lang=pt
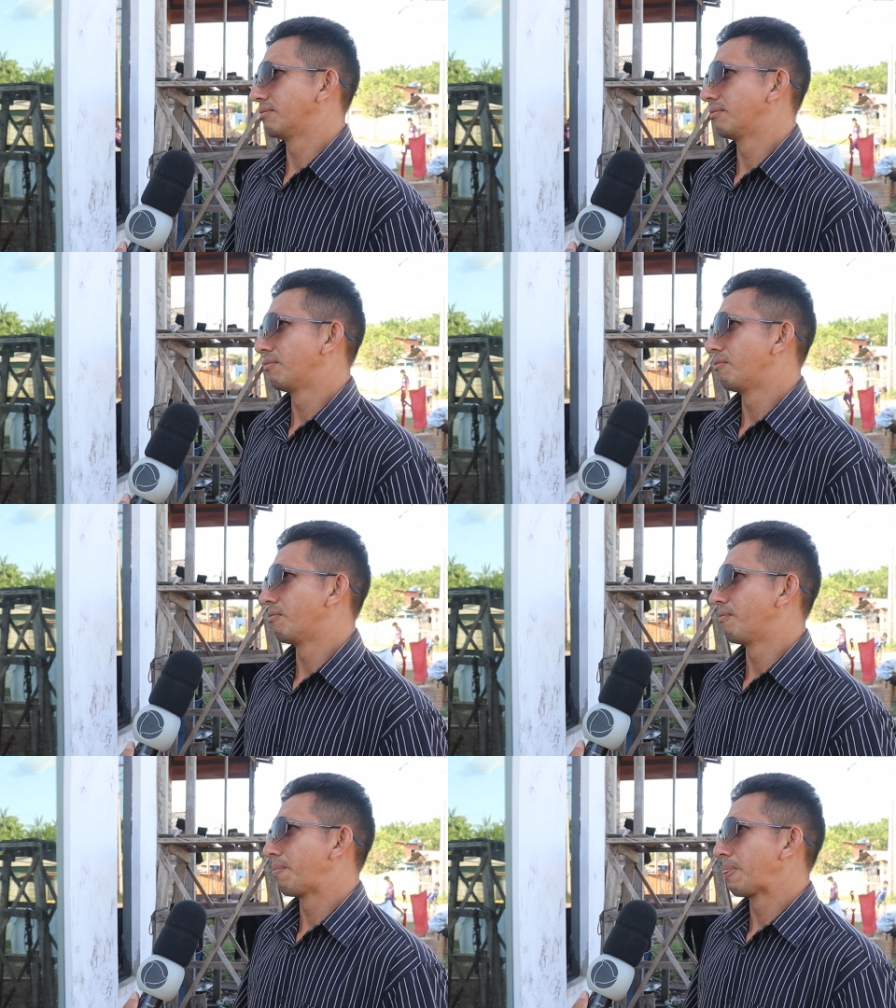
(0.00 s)
A
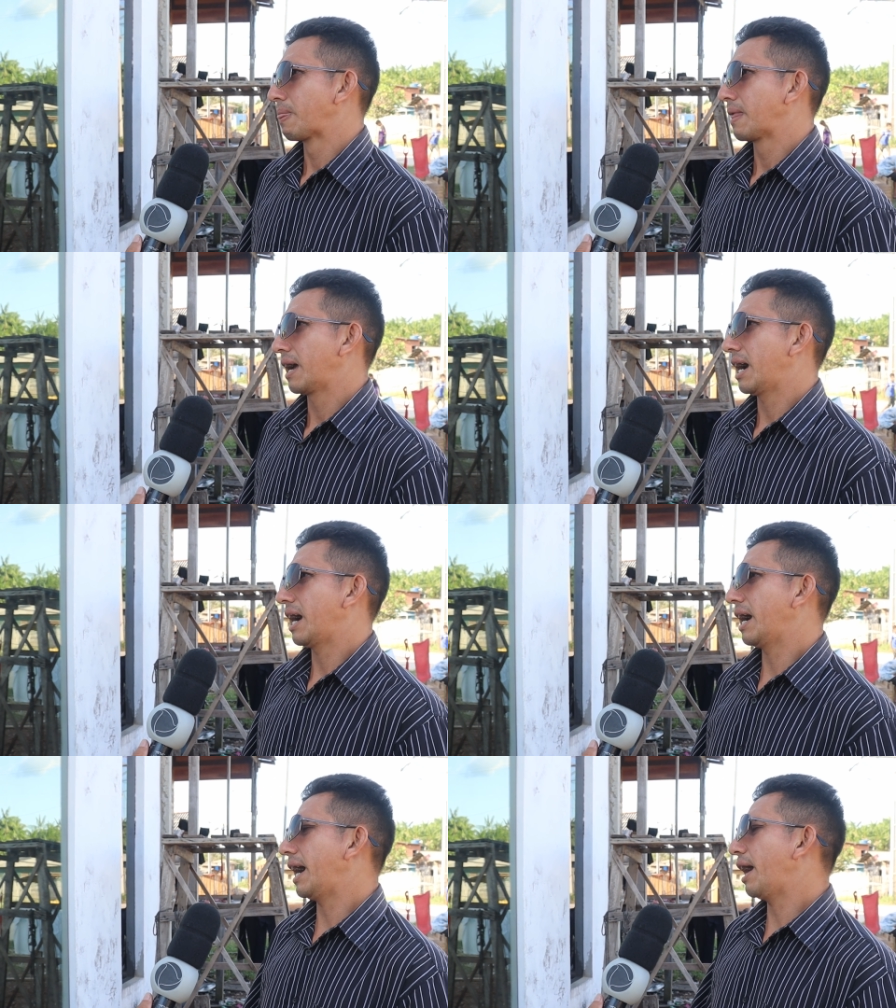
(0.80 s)
questão aqui é
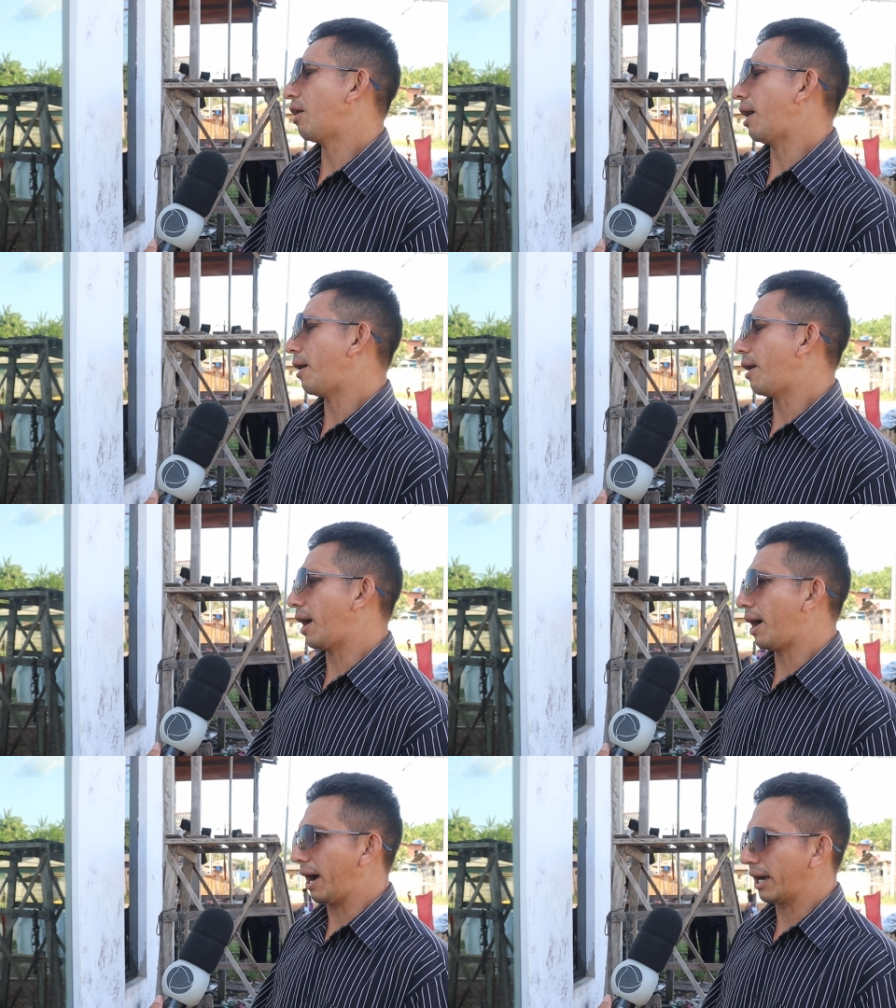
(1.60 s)
administração. É,
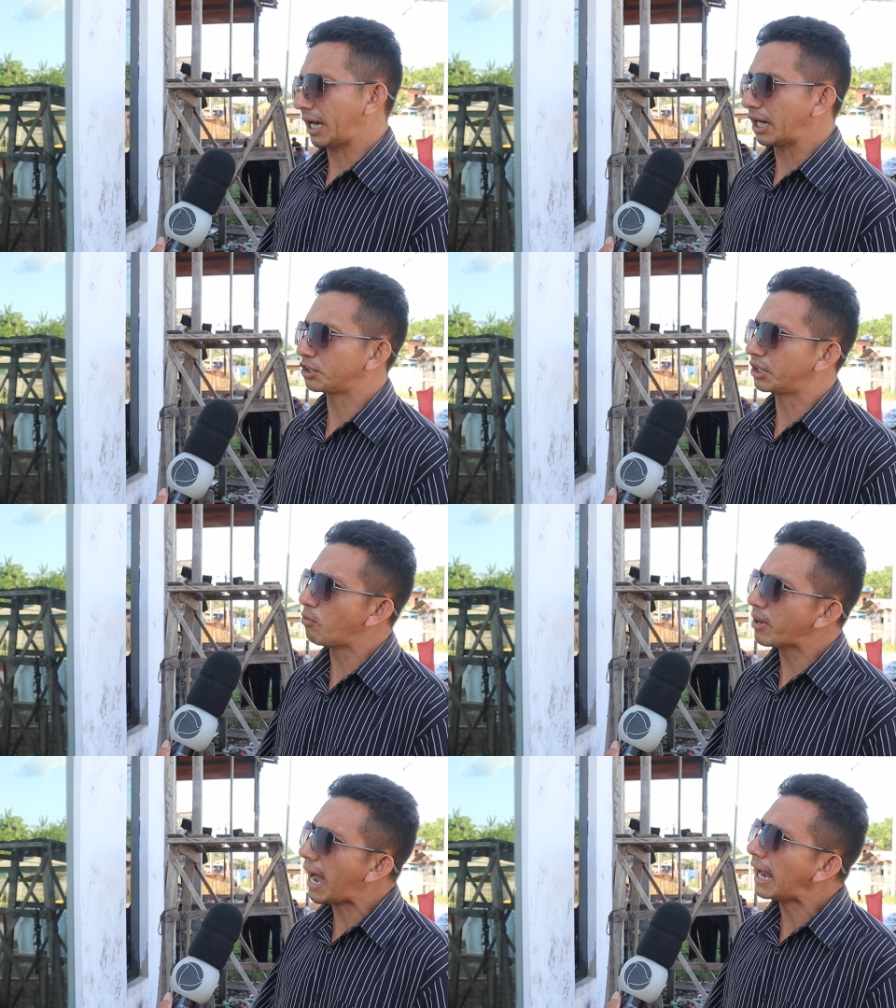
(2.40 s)
a, a questão é a